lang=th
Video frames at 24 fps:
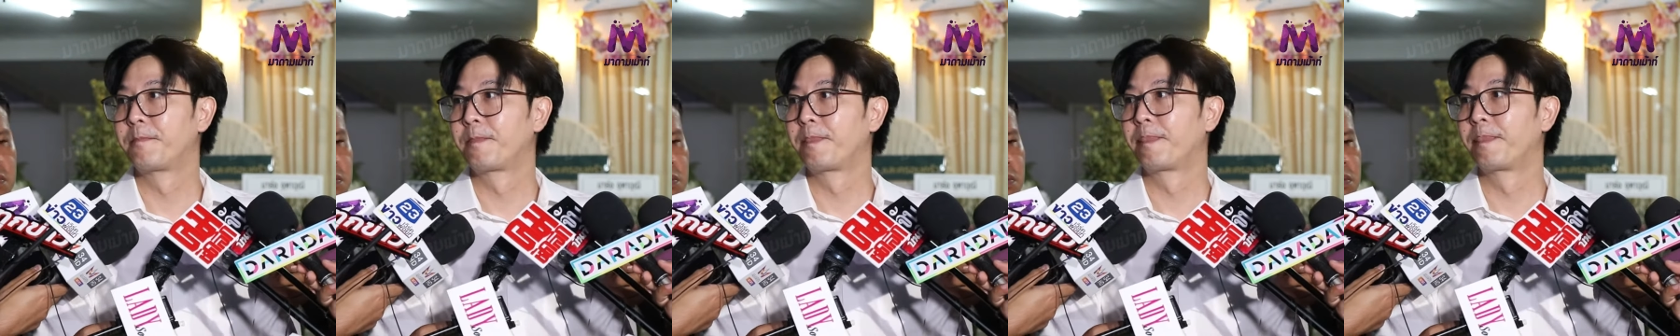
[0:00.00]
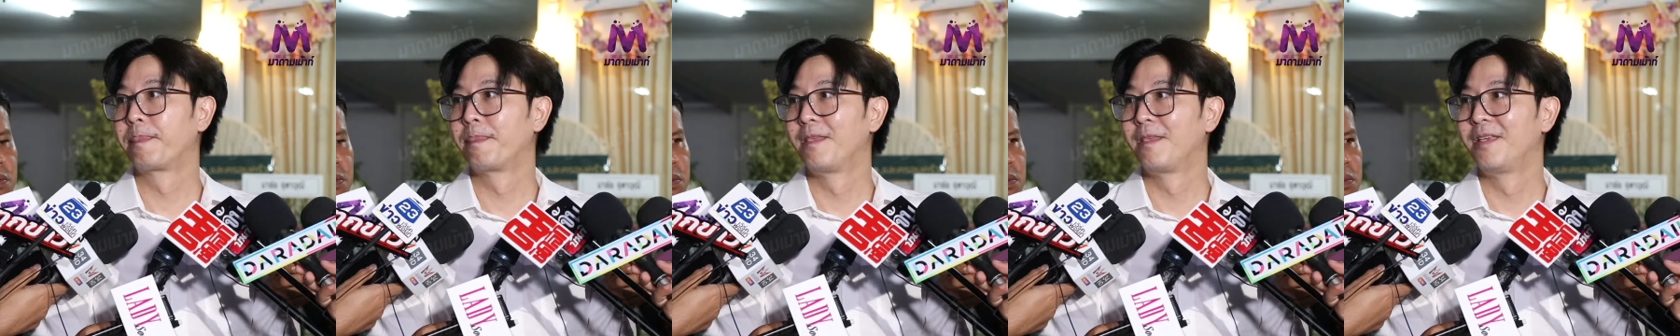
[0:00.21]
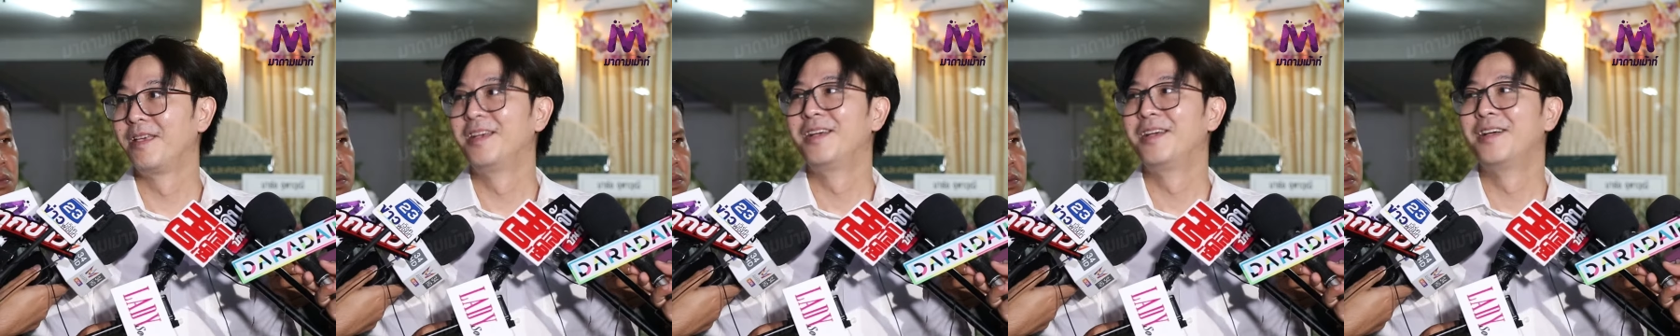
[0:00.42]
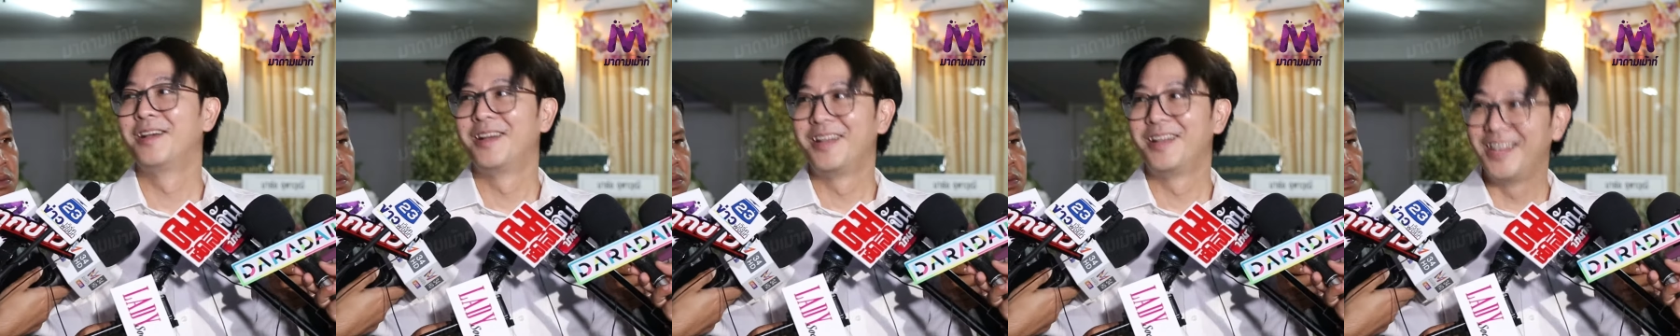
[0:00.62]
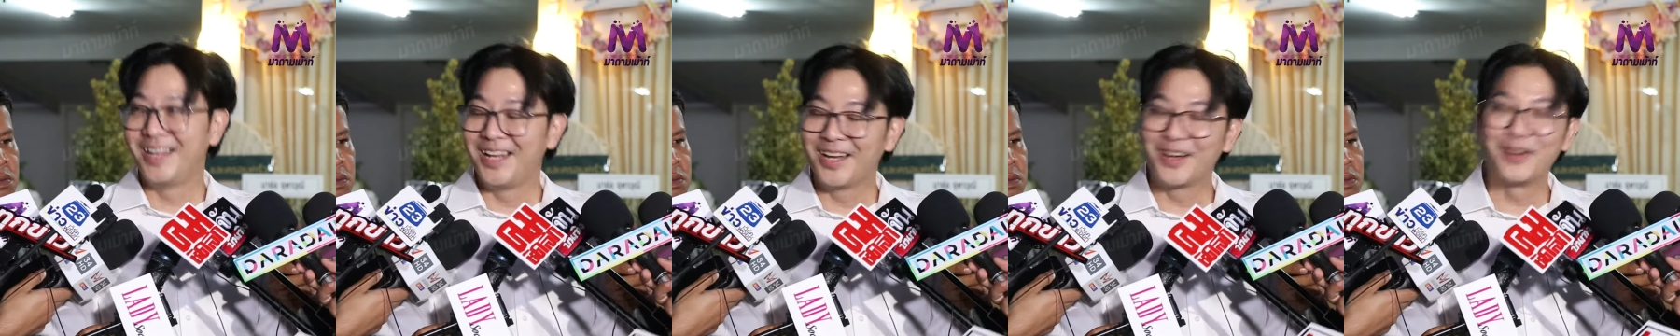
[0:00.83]
หลานๆทั้งสามคน
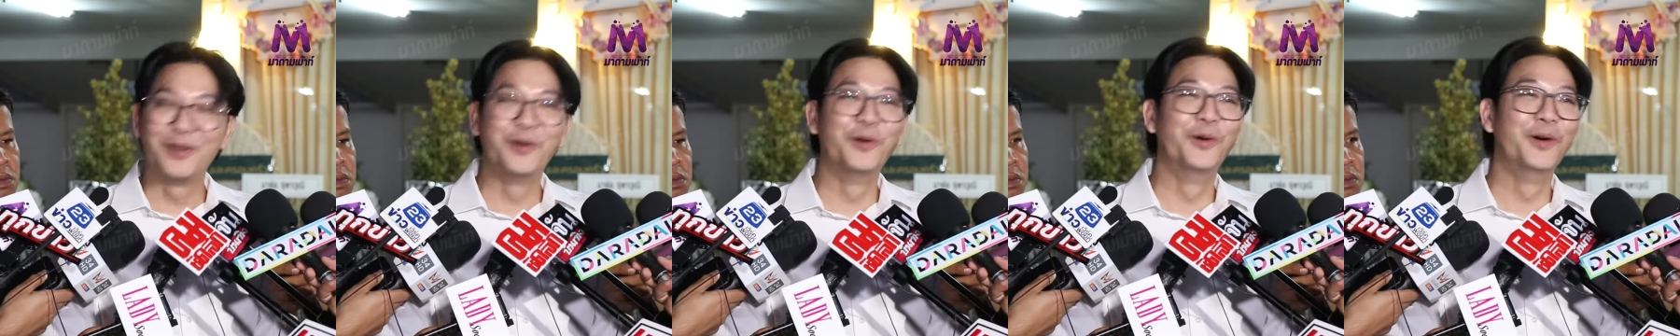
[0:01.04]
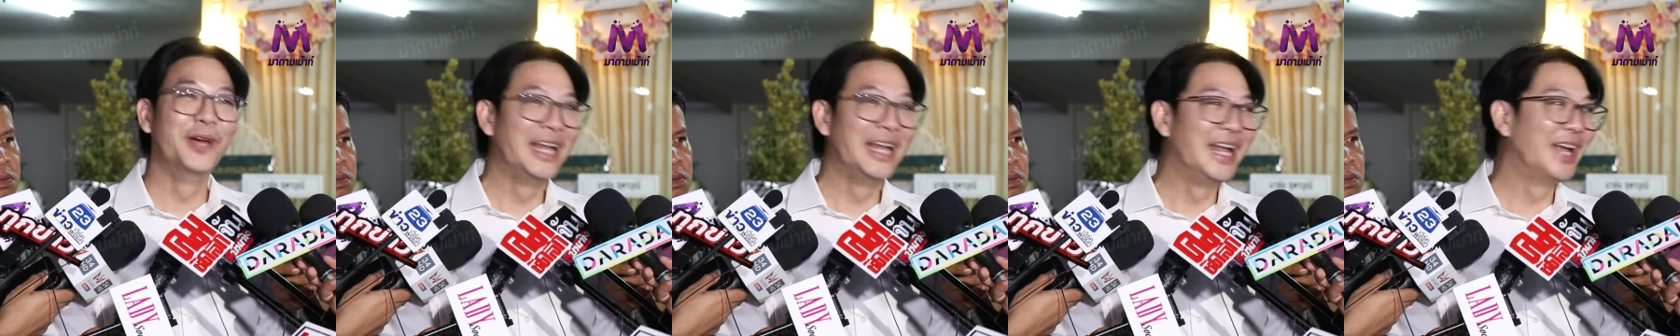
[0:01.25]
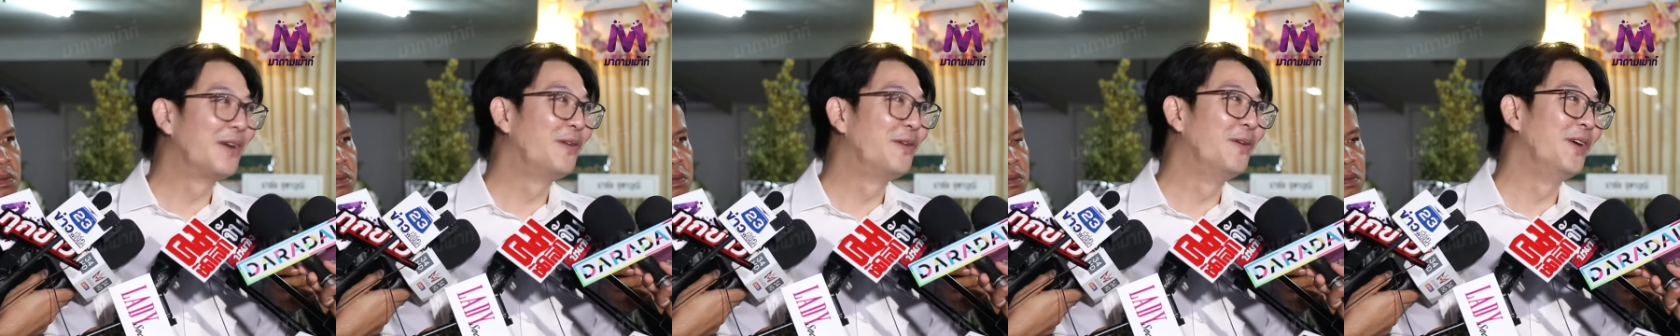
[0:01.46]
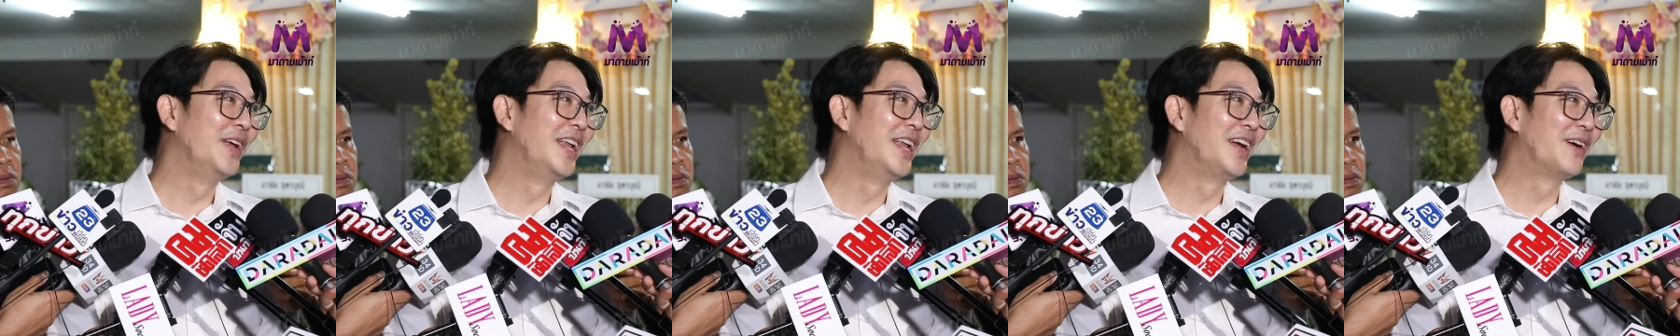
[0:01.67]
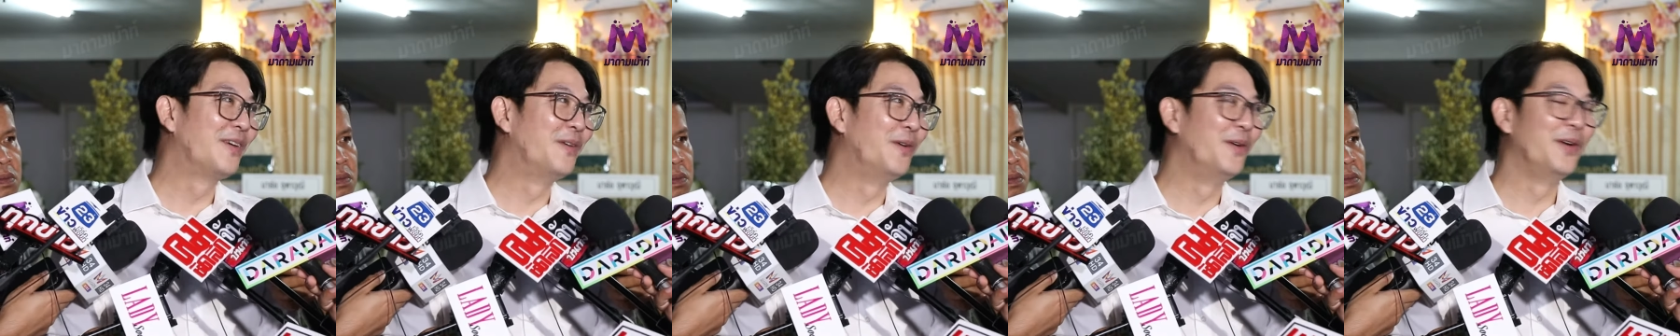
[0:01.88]
ไได้คุยได้คุย
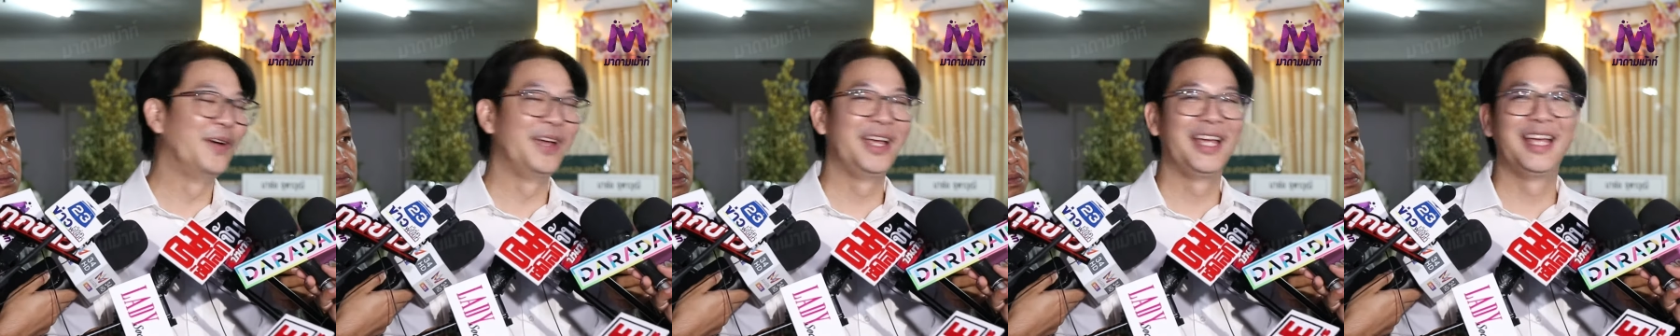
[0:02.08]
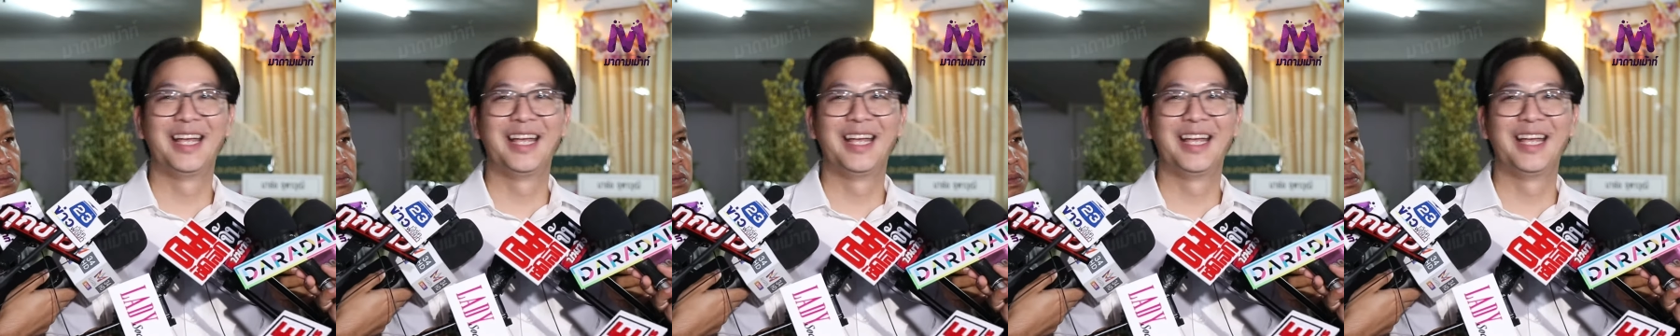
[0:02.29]
ได้คุย